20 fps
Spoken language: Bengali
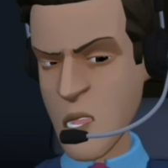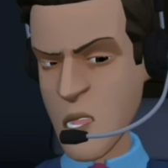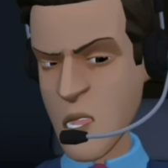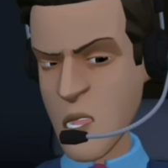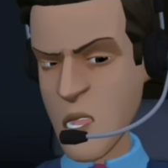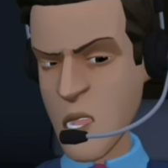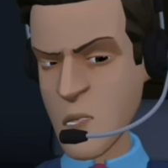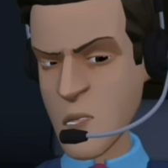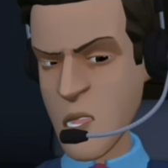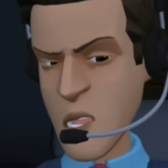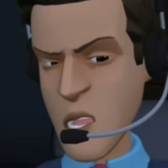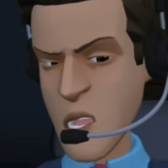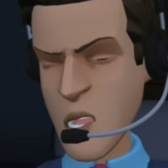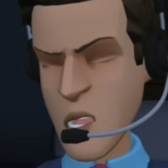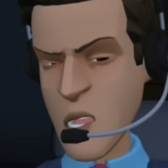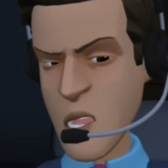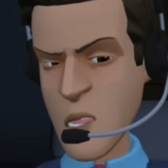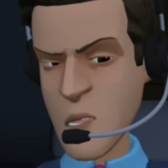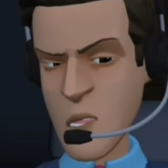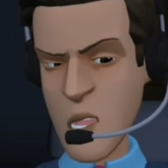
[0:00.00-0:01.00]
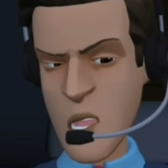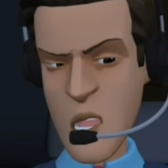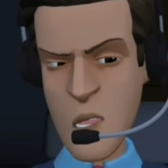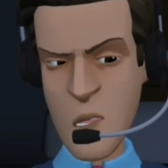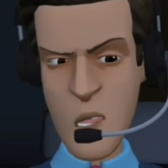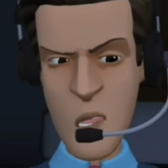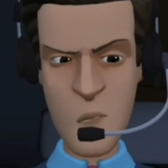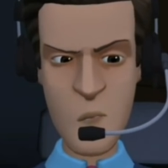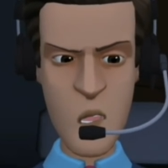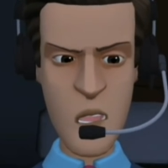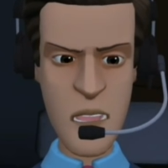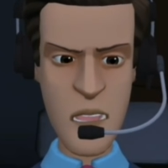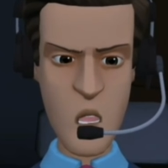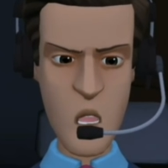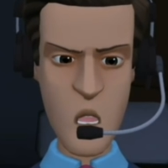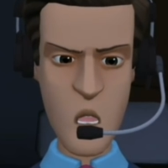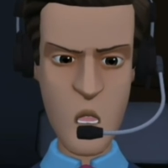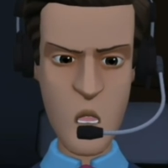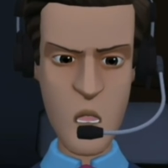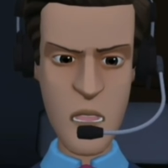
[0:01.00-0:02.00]
এসছে সুতরাং এটা একটা
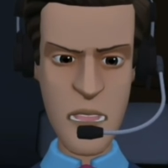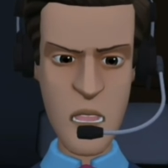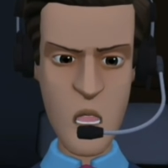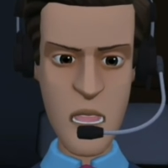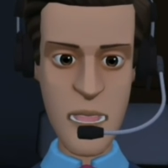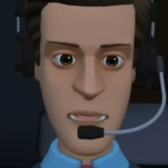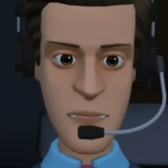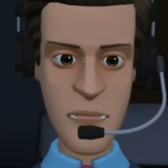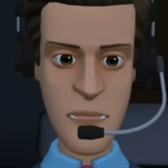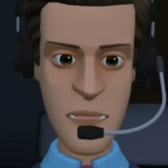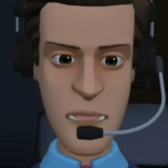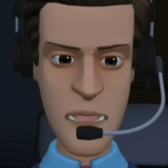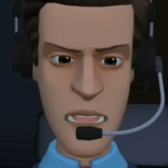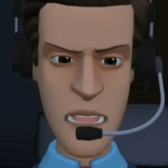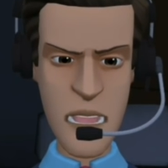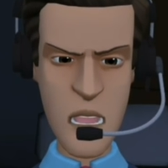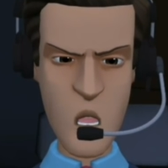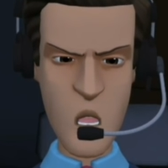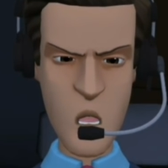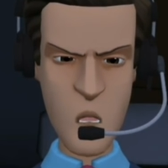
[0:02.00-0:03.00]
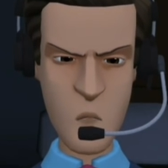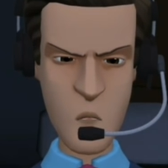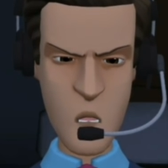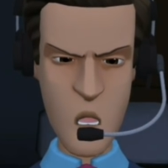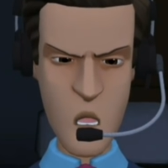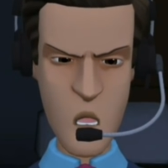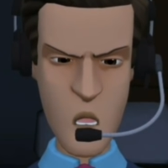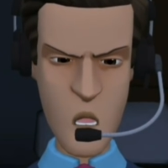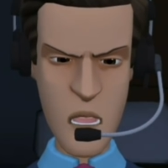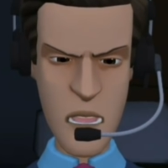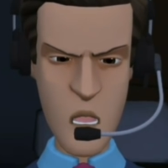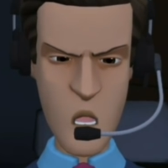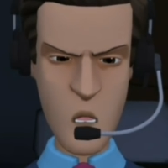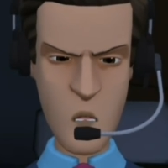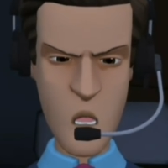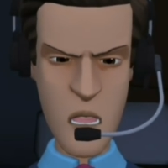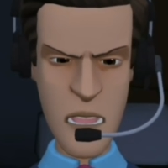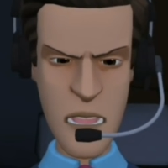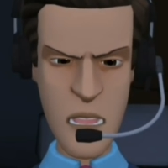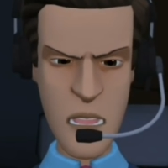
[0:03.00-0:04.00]
বড় হার্ডেল পেরানো এরপরে যেটা
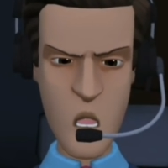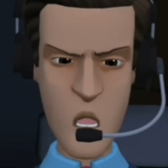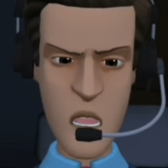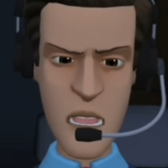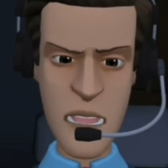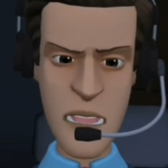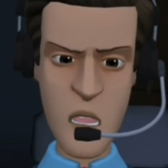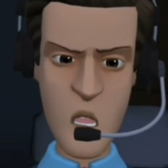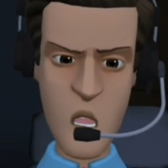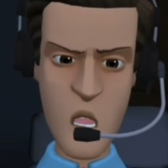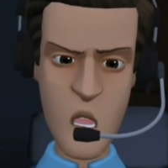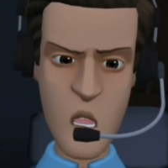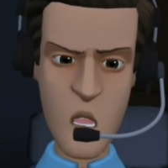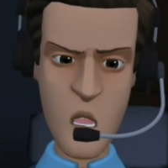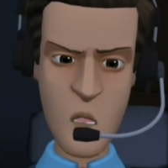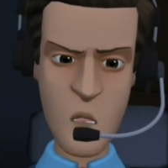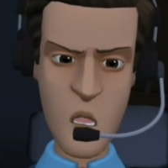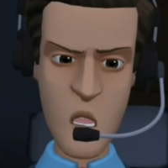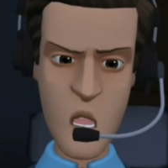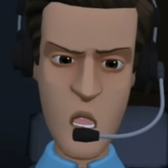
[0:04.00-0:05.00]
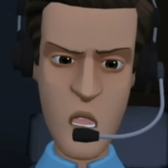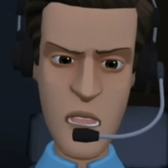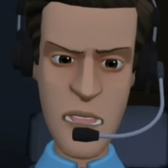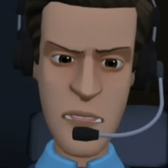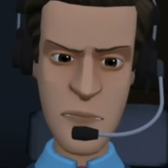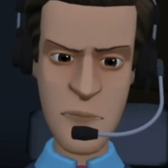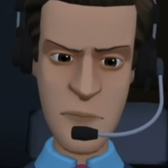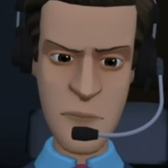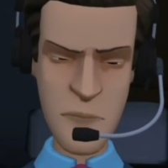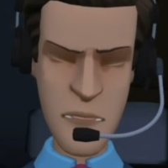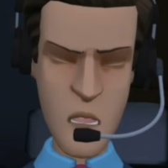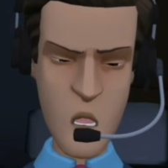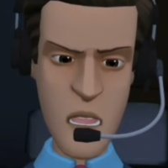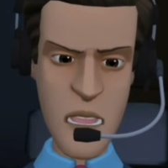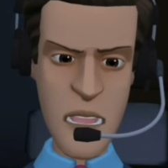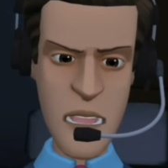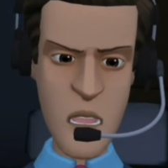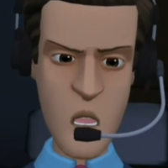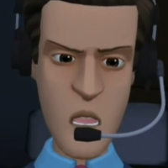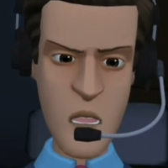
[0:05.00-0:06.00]
আছে সেটা হচ্ছে কালকে একটা কোভিড টেস্ট আছে
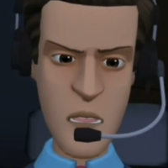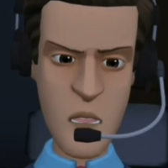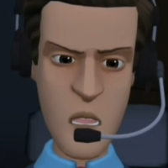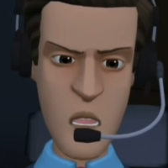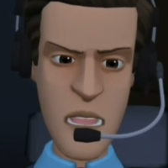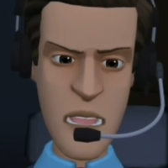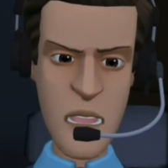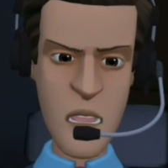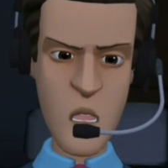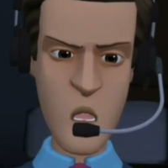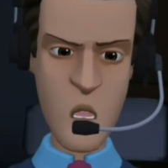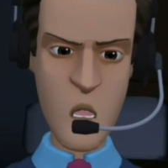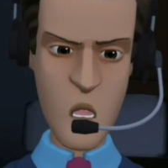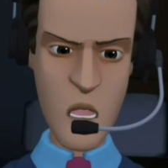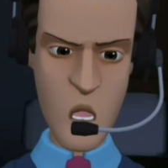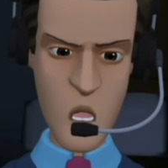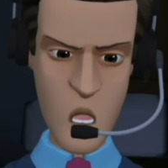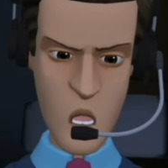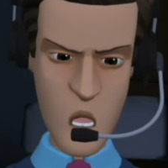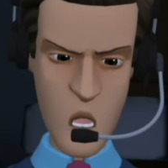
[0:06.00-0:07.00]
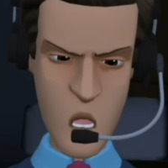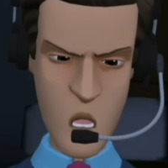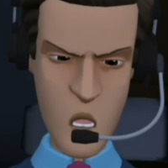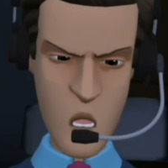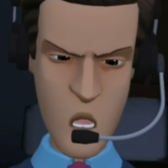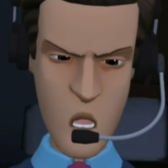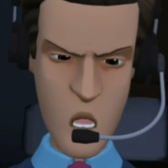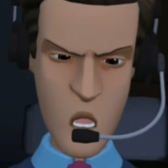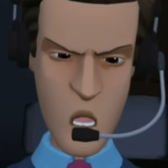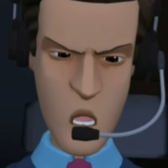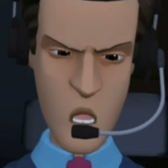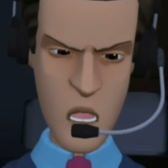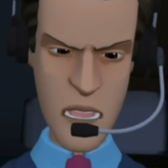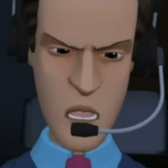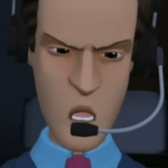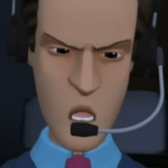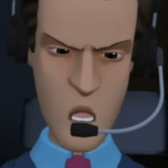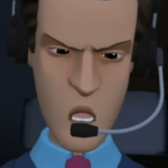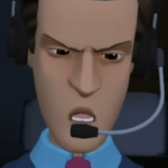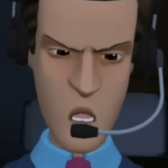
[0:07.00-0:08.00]
কালকের কোভিড টেস্টের
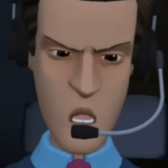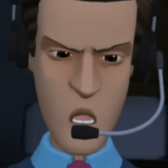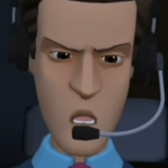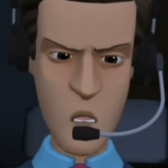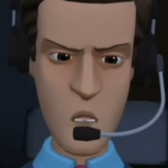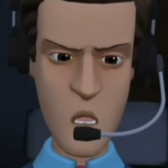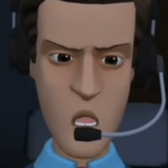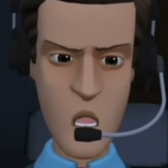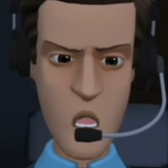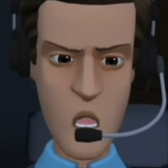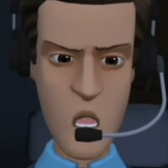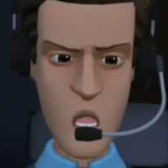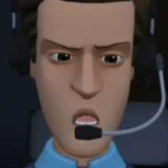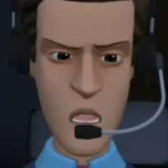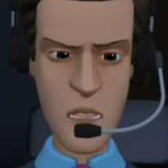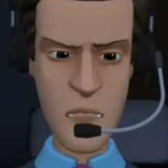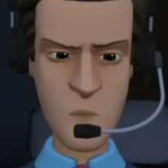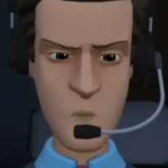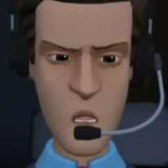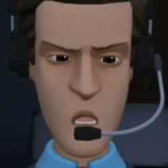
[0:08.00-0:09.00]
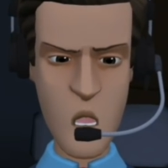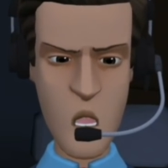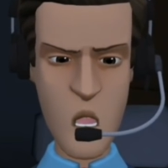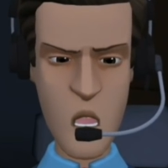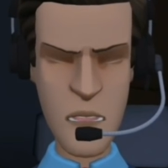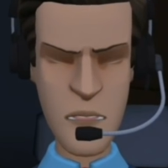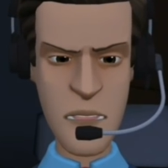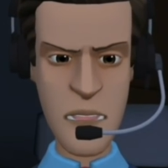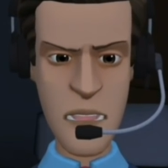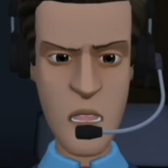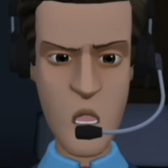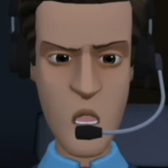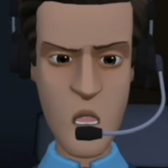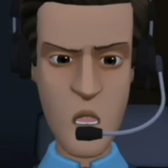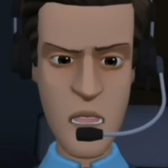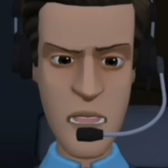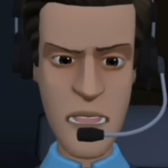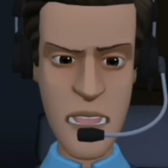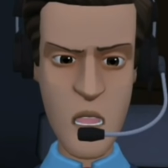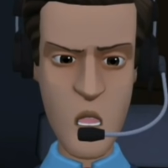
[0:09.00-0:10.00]
রেজাল্টটা আসলেই কিন্তু তারপরেই কিন্তু
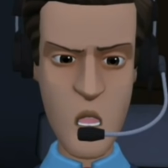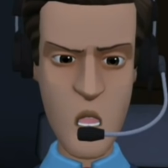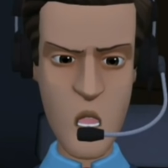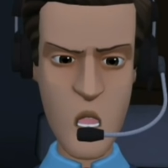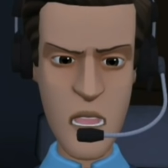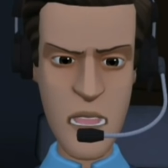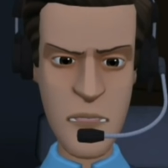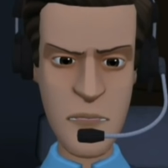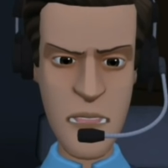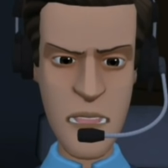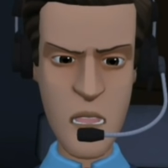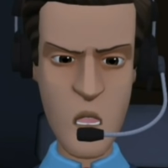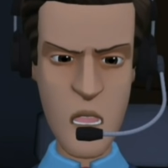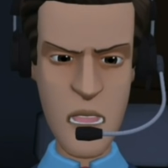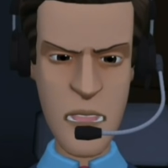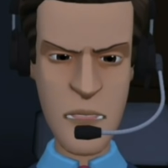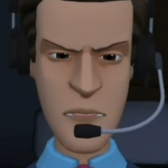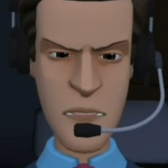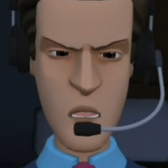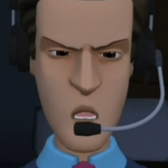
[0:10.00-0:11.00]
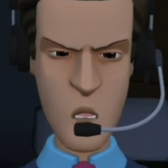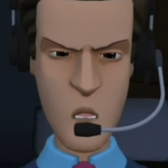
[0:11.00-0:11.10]
গোয়া রওনা দেবে বলেই খবর